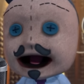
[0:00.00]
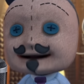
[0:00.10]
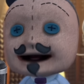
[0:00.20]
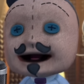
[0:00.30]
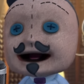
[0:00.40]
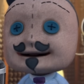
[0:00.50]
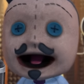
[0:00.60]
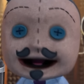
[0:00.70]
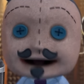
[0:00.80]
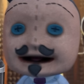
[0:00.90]
las
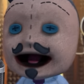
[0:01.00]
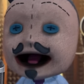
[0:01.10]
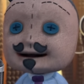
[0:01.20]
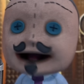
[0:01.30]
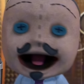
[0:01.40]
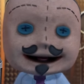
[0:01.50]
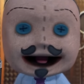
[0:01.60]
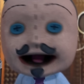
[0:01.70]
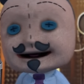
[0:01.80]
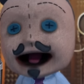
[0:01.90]
filosofías clásicas pueden
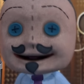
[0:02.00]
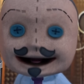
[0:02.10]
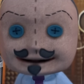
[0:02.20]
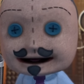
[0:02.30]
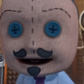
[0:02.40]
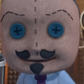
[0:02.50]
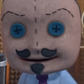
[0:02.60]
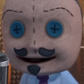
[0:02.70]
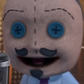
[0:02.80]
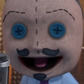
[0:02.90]
ayudarte a ser un mejor
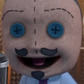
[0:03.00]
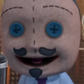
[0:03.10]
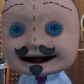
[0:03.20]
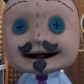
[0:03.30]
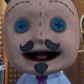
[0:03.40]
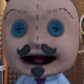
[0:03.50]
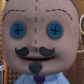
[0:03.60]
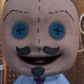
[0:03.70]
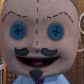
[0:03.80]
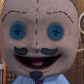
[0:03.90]
primate en un mundo
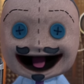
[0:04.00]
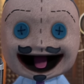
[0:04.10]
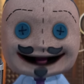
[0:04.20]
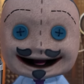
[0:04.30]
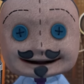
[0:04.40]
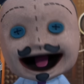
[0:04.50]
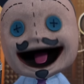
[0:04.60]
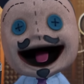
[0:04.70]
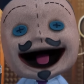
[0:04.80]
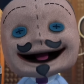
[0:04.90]
difícil de
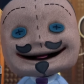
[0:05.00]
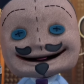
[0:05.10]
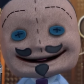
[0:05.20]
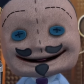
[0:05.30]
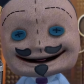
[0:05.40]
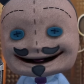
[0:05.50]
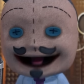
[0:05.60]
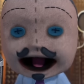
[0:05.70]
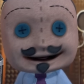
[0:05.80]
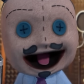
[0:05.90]
comprender.
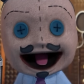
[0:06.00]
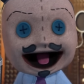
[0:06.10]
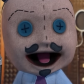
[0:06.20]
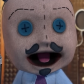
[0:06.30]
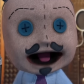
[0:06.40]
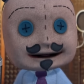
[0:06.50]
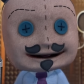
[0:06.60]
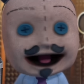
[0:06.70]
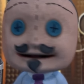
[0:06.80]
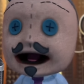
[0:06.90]
Un momento.
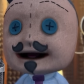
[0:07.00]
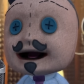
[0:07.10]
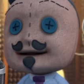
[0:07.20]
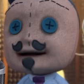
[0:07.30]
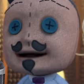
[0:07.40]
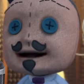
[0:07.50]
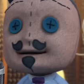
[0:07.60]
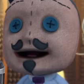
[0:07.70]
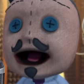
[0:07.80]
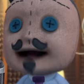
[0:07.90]
El jefe
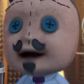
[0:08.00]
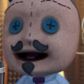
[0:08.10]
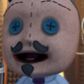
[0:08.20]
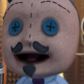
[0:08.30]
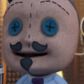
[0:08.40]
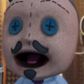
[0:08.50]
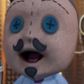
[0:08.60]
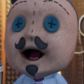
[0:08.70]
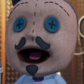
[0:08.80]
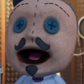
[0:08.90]
publica un nuevo
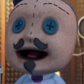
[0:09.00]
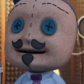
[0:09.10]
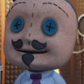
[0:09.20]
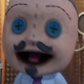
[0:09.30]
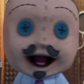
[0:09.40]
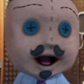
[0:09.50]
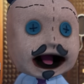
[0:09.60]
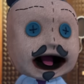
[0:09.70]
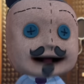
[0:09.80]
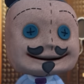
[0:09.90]
libro. ¡Oh,
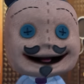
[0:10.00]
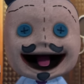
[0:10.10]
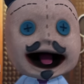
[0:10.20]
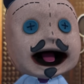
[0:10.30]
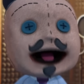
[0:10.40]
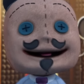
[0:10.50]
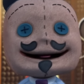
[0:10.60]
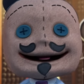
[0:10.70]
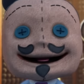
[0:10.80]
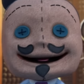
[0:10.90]
qué emoción!
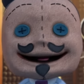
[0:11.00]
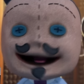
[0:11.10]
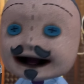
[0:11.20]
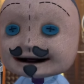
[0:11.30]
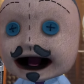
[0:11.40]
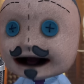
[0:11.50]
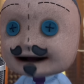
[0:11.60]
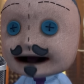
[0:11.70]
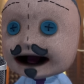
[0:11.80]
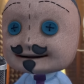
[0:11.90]
Esto no me lo
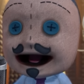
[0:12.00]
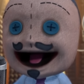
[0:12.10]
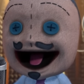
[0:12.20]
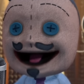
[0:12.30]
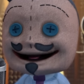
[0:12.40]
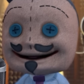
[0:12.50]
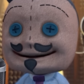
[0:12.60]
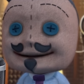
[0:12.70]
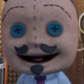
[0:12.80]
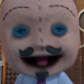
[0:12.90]
puedo perder.
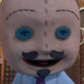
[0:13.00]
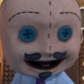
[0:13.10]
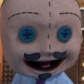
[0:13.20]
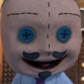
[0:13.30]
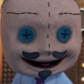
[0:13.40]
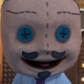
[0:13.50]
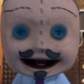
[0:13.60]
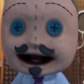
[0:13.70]
Además, lo va a